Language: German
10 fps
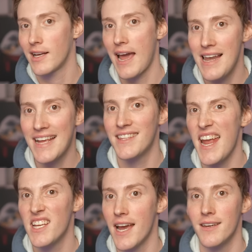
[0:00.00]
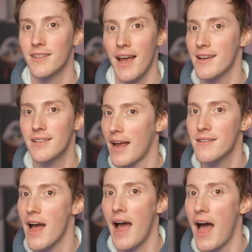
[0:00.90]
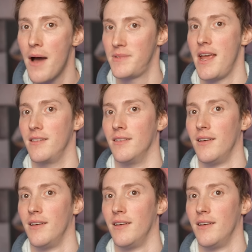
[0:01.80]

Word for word: Kein Leg Day, kein, kein, kein Arm Day.